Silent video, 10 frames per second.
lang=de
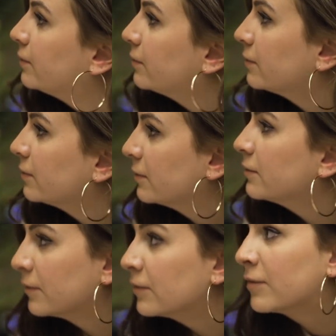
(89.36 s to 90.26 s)
und aus dem
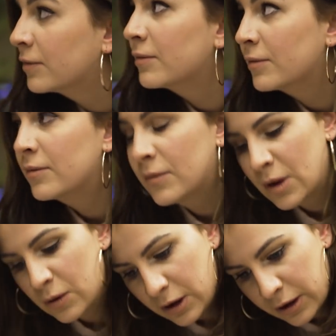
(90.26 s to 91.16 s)

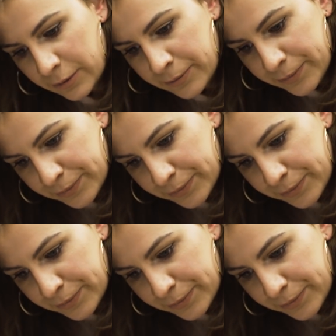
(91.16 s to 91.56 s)
Gastronomiebereich.